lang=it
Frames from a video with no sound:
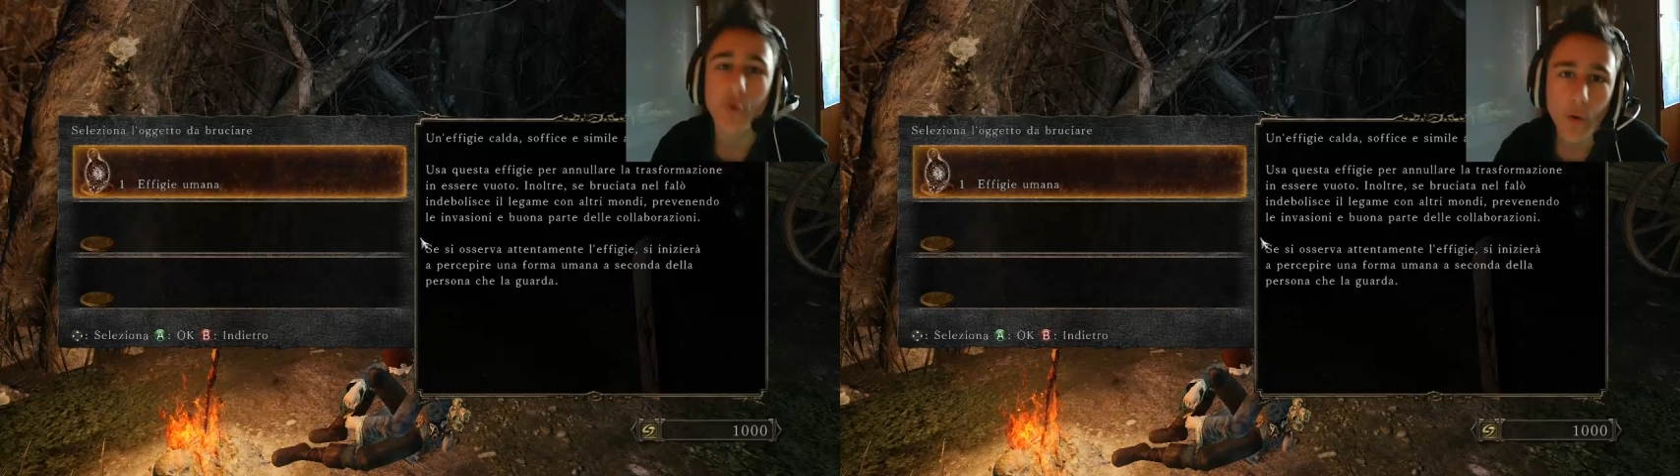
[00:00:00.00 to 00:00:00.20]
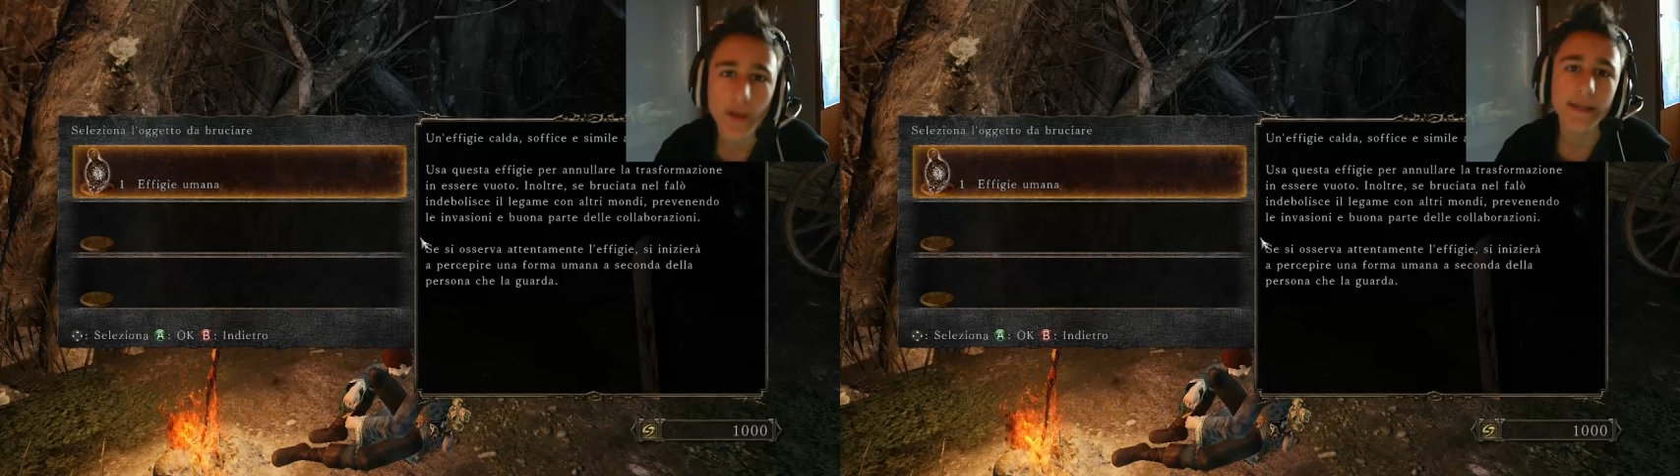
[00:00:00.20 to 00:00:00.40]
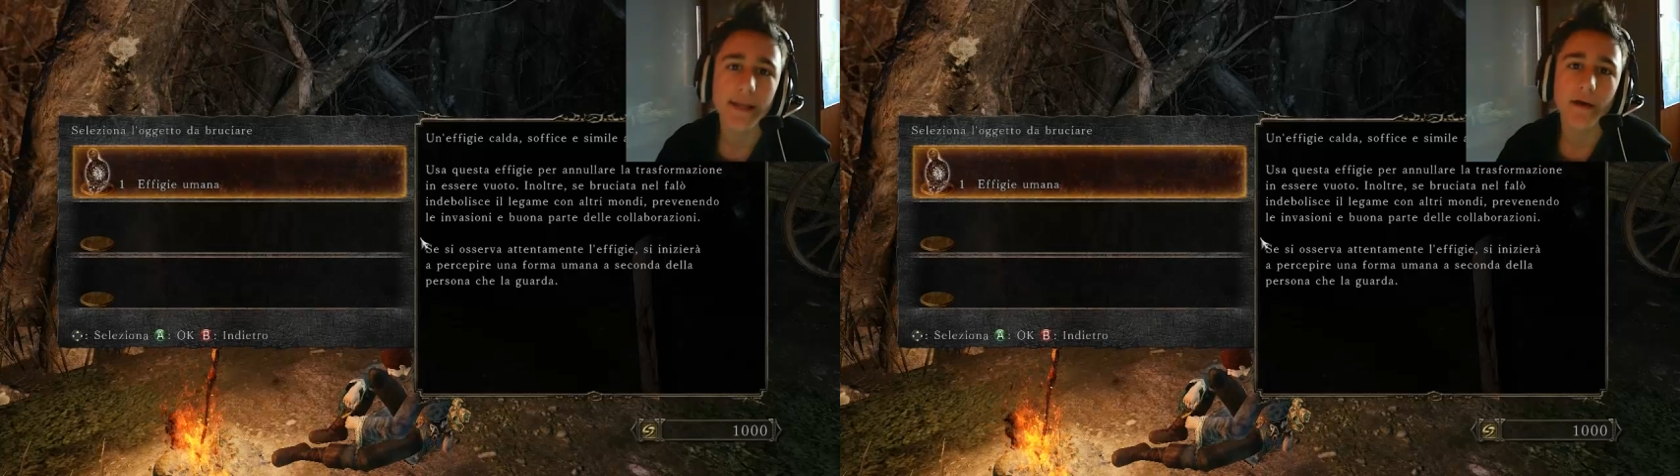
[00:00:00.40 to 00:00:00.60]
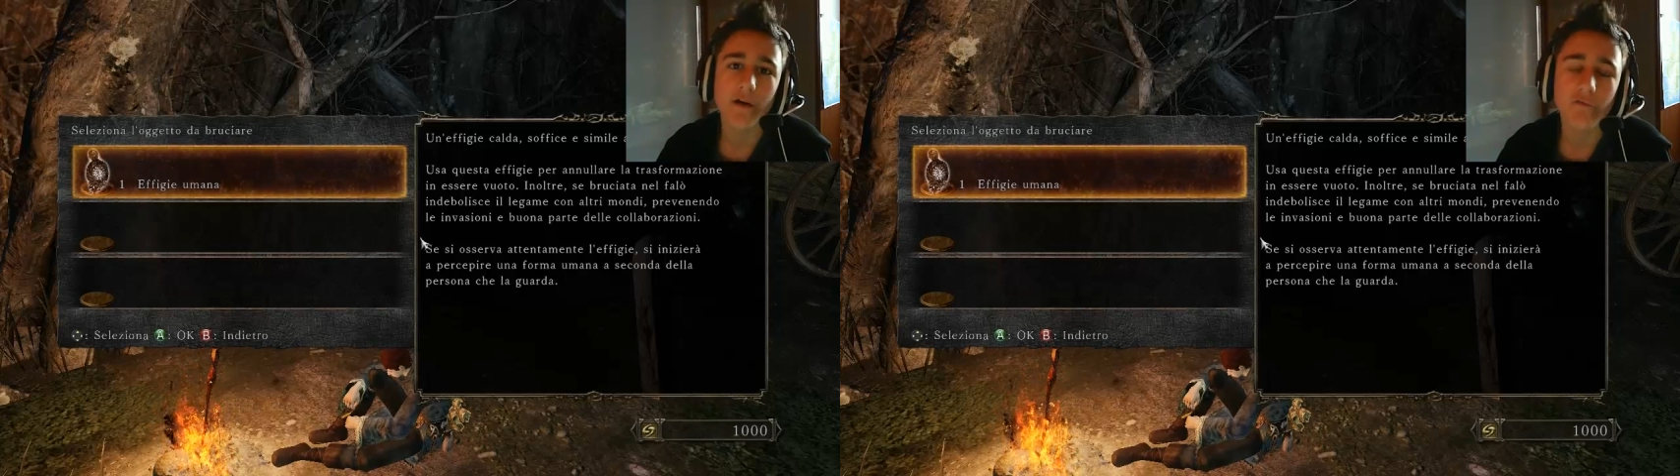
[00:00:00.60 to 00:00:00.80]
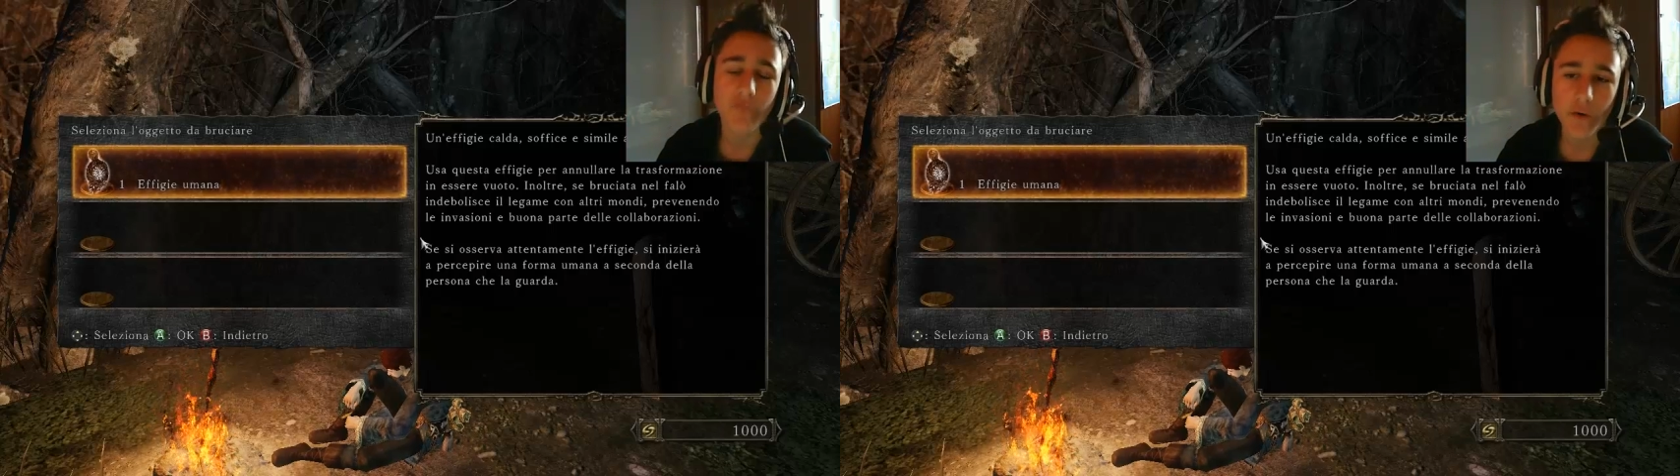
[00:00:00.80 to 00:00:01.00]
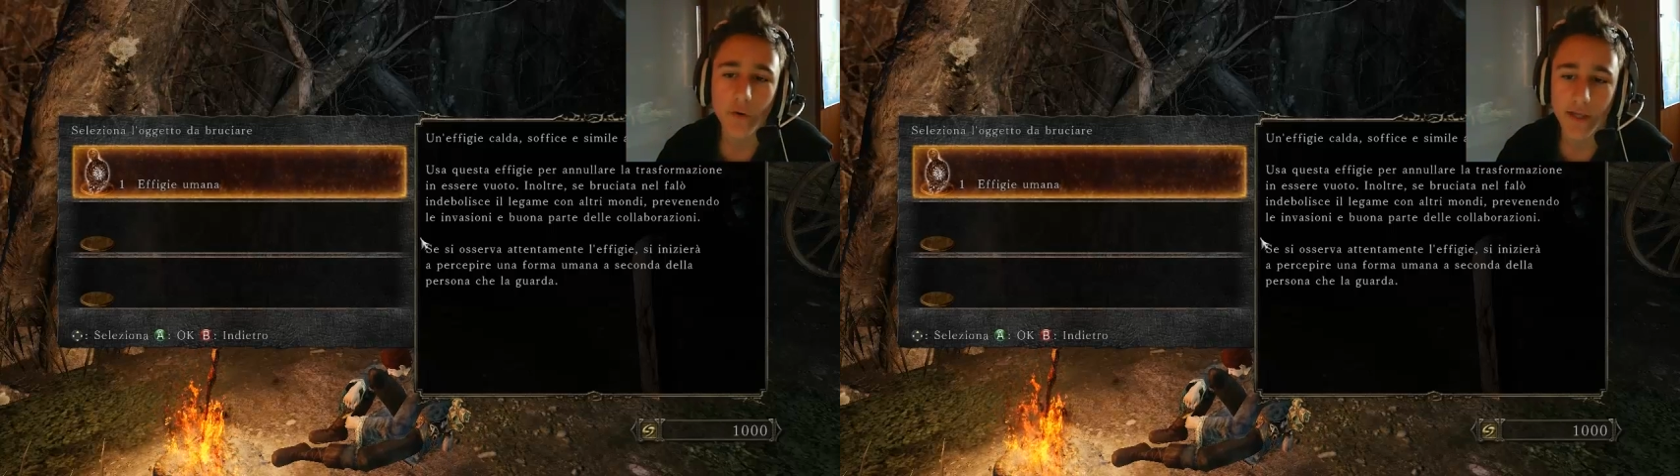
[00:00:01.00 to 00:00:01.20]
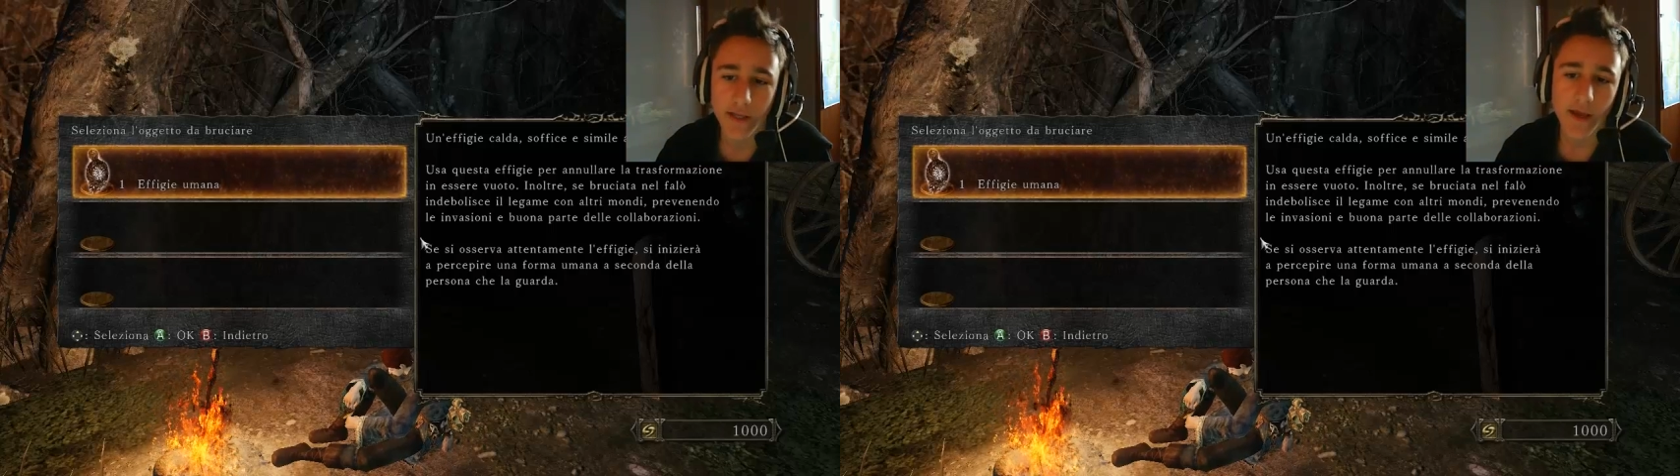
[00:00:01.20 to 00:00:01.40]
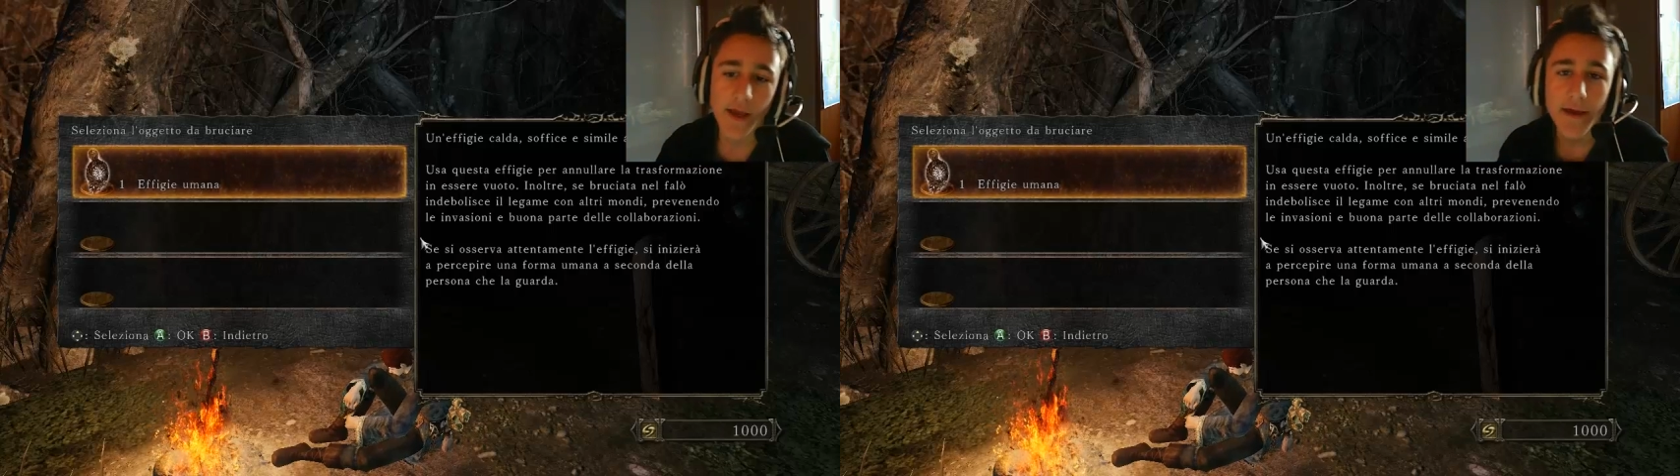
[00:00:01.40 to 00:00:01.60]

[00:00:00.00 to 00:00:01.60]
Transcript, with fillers: quel falò che